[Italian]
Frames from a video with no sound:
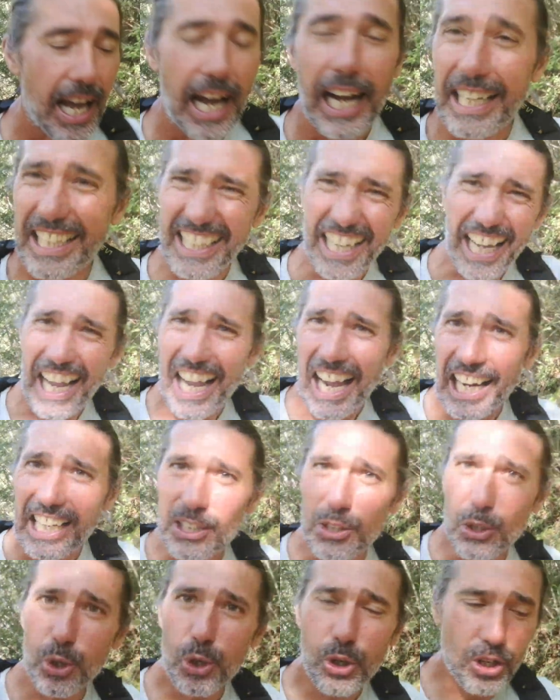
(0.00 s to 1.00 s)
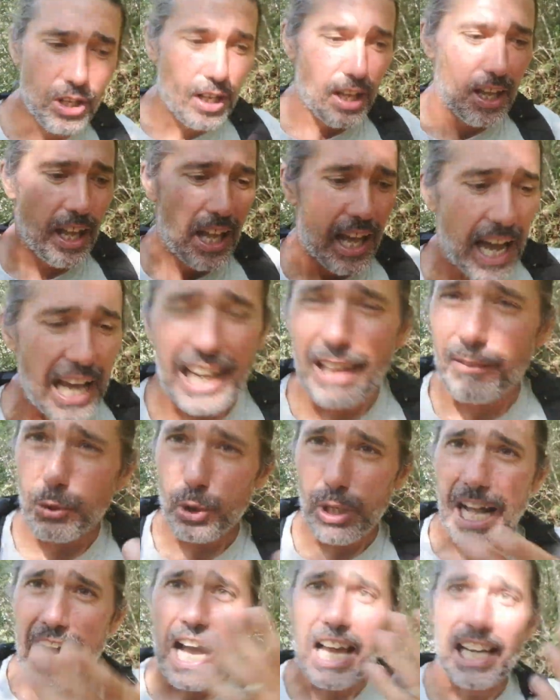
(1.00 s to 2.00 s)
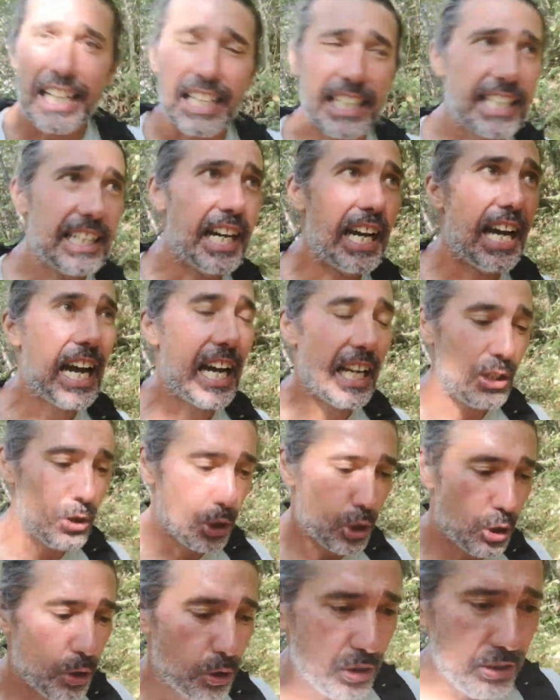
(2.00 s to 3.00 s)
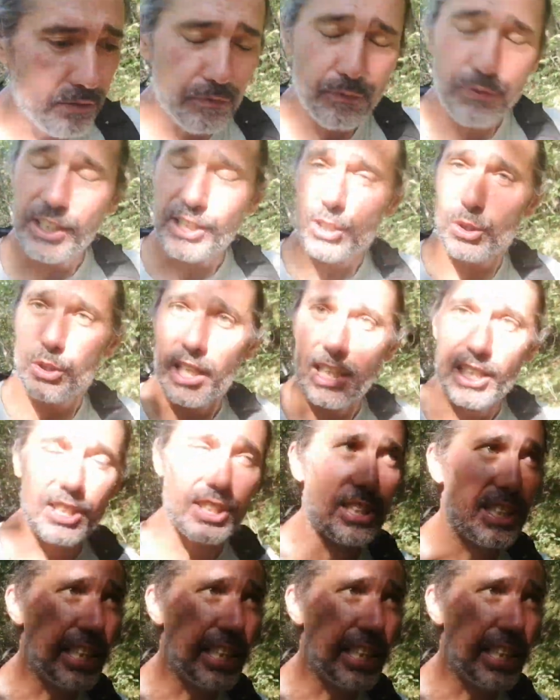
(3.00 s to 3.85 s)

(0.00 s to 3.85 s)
Al caldo, a lavorare al caldo, inflazione alle